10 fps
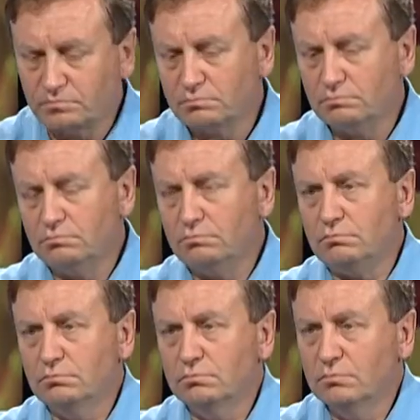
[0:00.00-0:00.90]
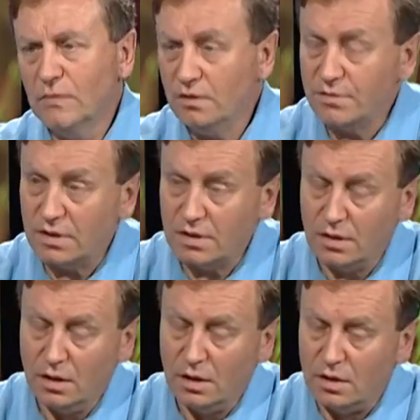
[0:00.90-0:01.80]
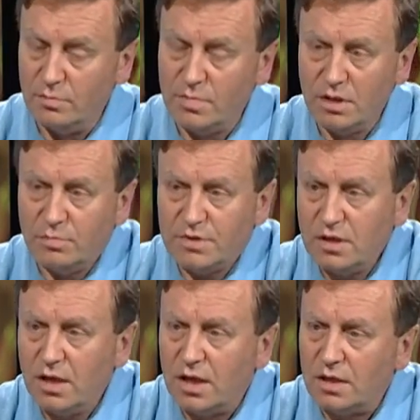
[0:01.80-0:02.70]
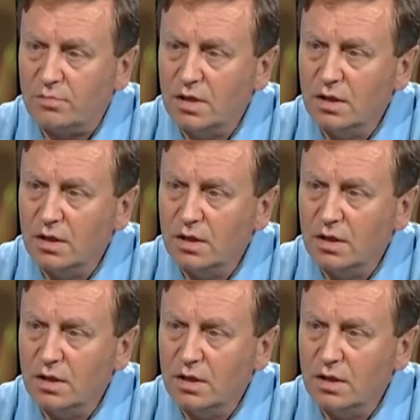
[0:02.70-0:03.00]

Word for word: Не все. Не все, да. И мы обделяем.